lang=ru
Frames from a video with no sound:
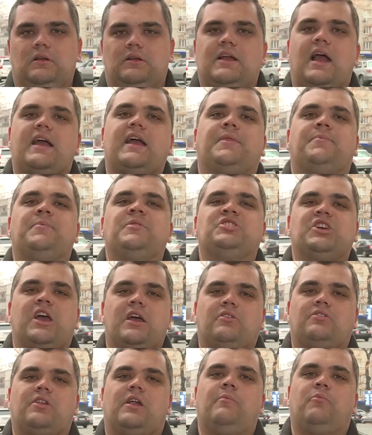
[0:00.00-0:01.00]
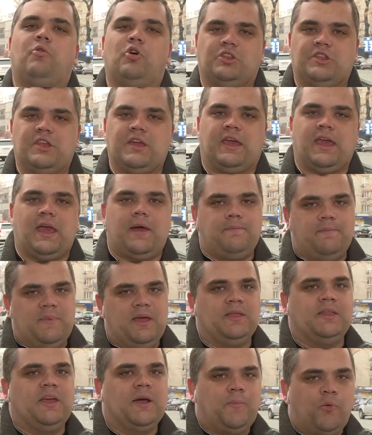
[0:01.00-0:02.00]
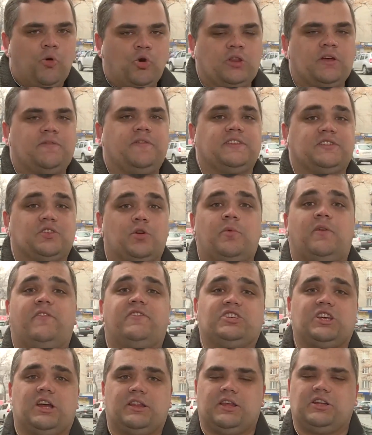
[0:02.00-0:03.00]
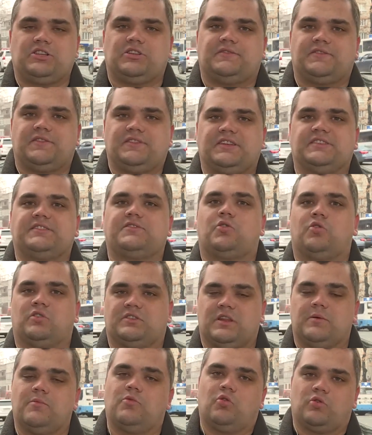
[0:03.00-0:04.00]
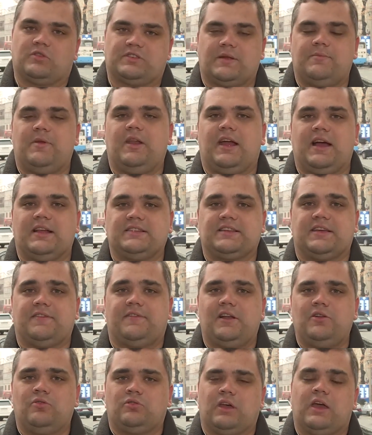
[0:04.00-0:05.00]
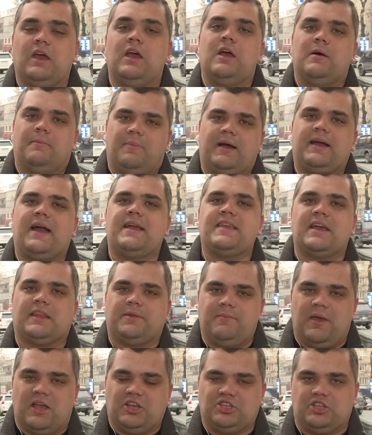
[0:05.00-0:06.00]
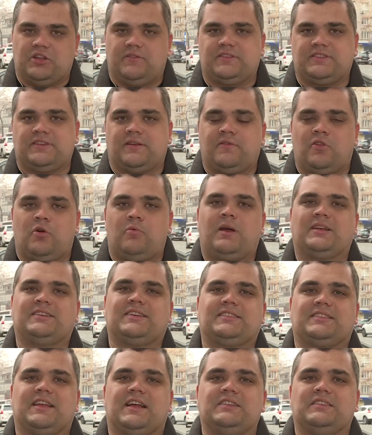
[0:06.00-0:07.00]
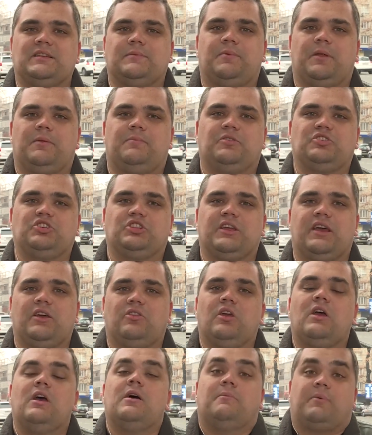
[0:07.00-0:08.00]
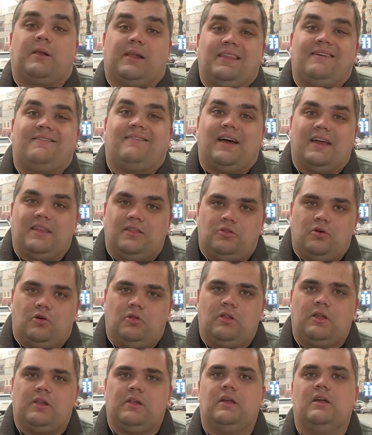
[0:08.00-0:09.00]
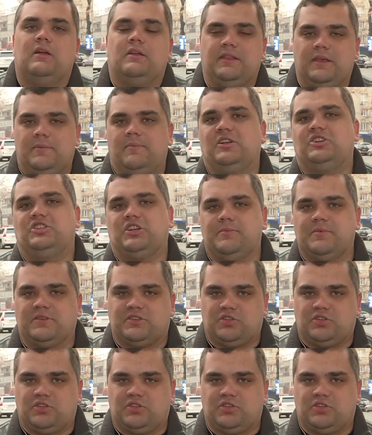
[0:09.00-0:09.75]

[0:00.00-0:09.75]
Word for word: Как отмечают работники обменных пунктов особого ажиотажа в связи с ростом курса американской валюты пока не отмечено. В основном казахстанцы предпочитают продавать доллары небольшими